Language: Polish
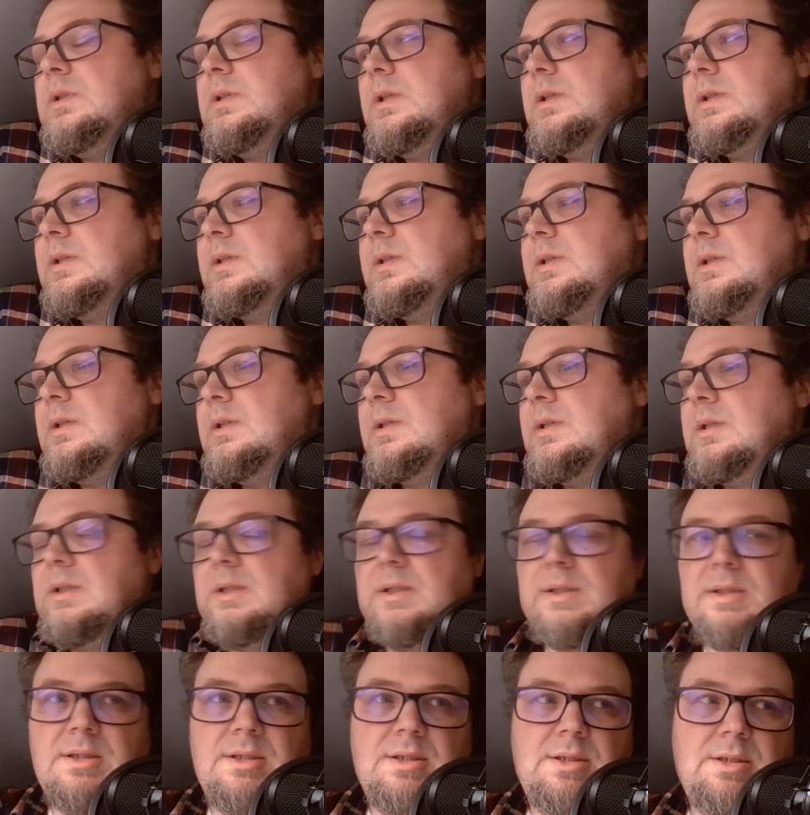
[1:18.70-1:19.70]
z,
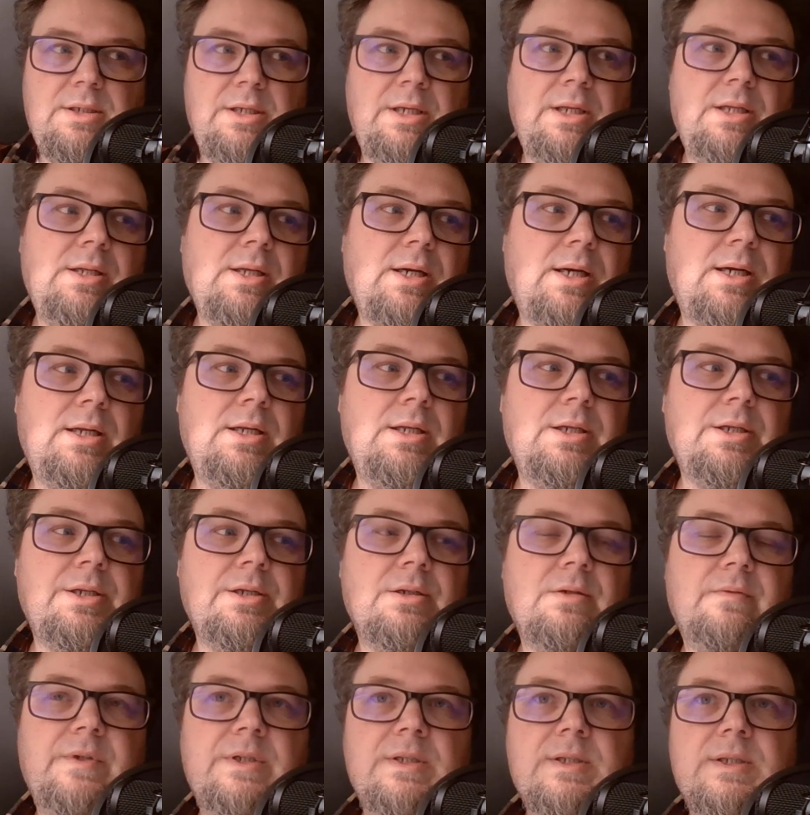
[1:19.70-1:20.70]
z Italii,
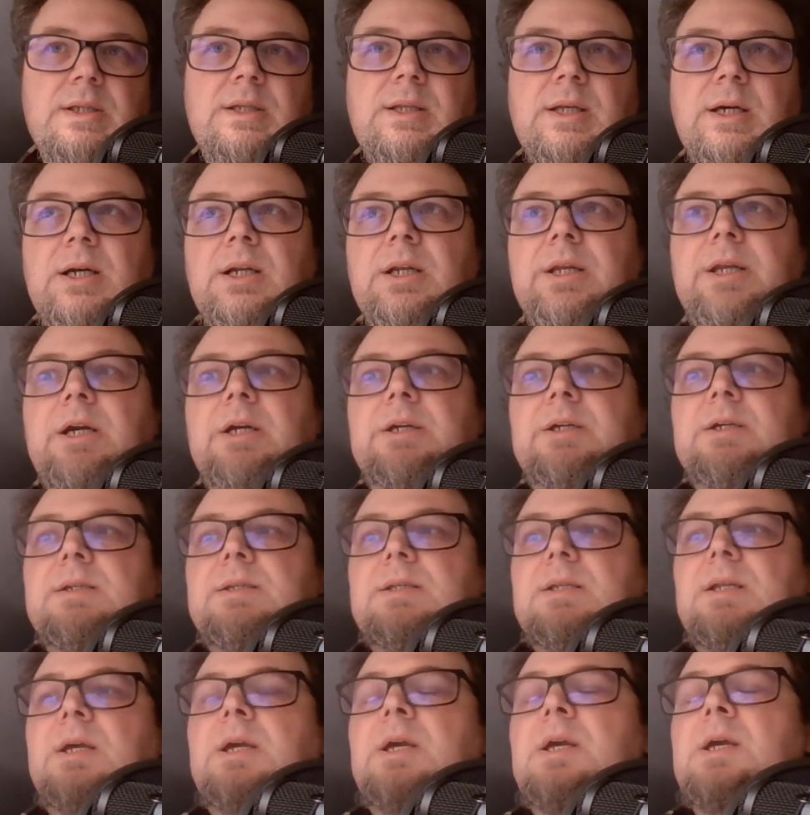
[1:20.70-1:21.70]
no więc Italia
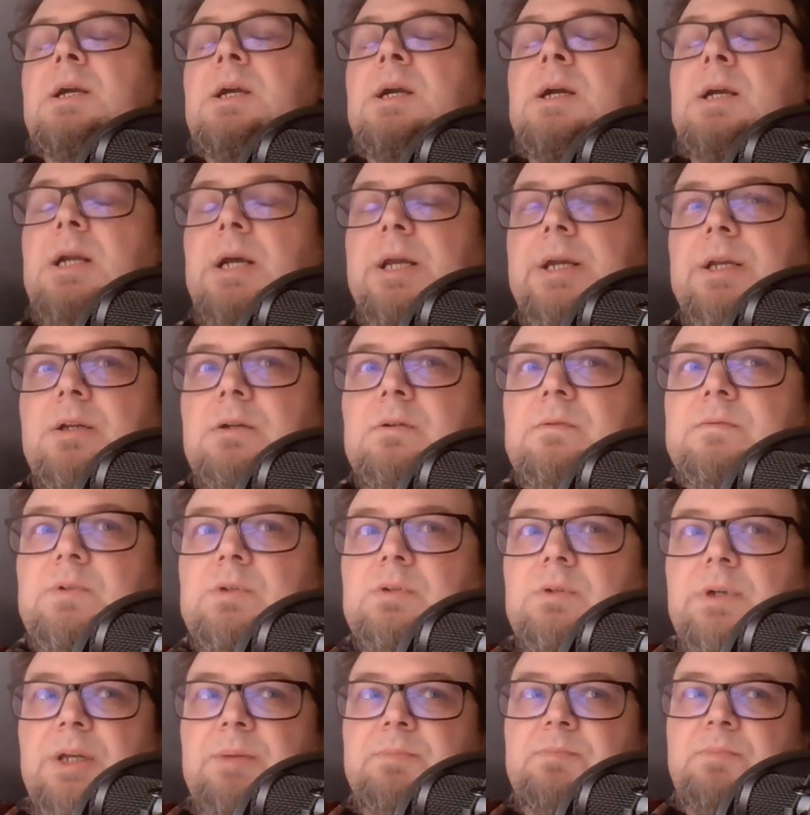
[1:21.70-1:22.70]
jest krainą, w
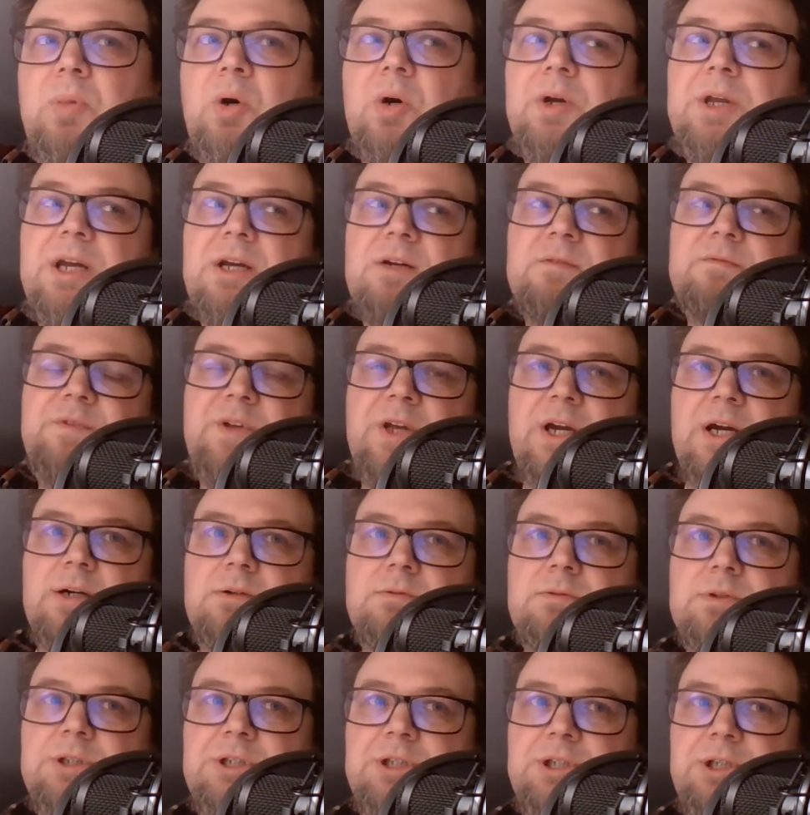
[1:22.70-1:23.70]
której
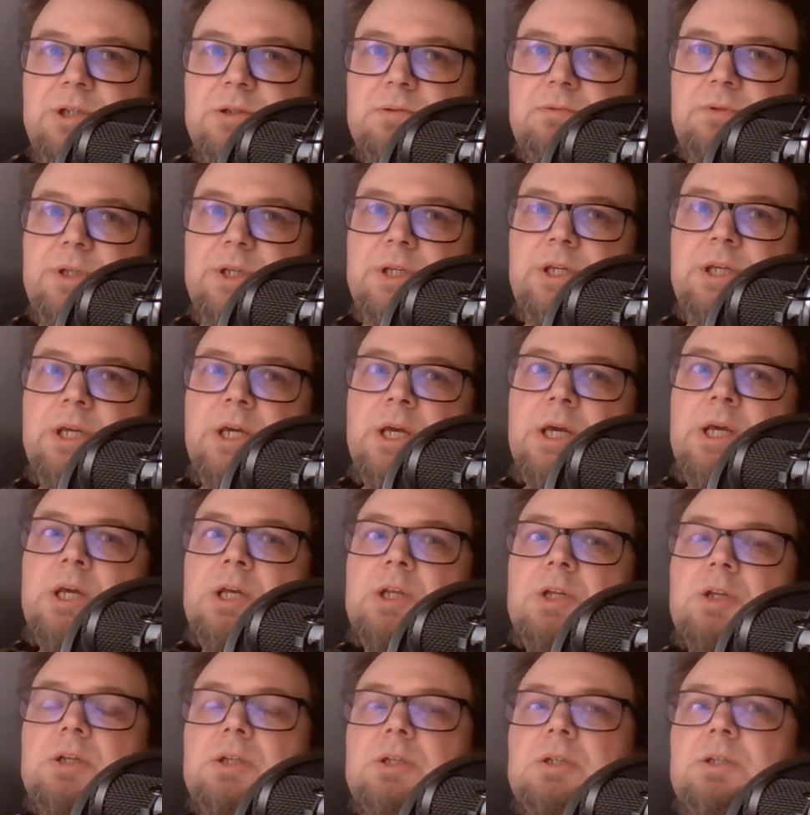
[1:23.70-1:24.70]
pojawiały się i
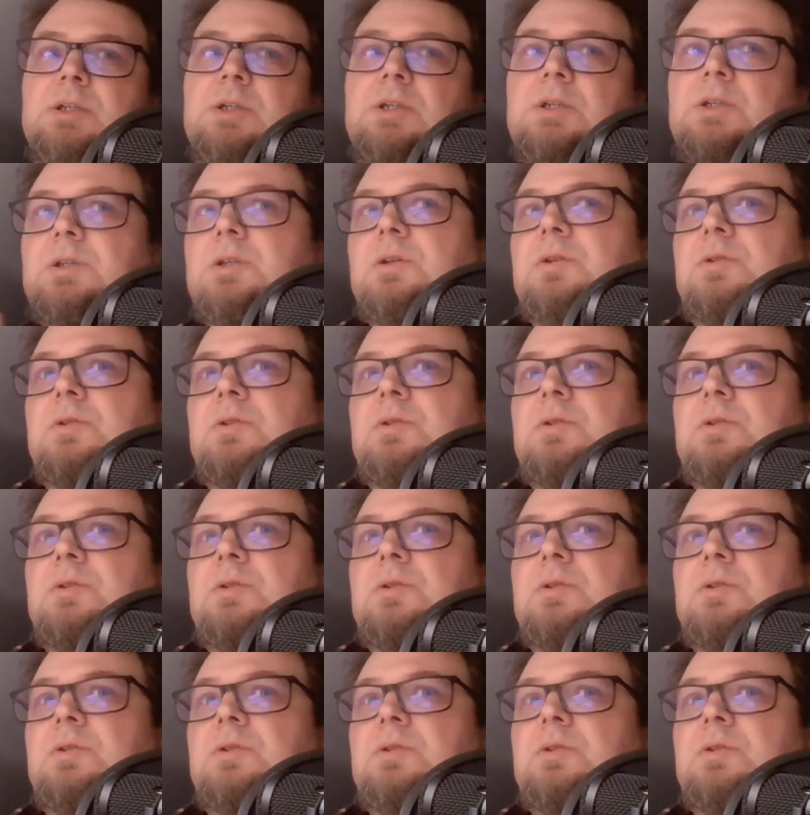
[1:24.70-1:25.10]
y,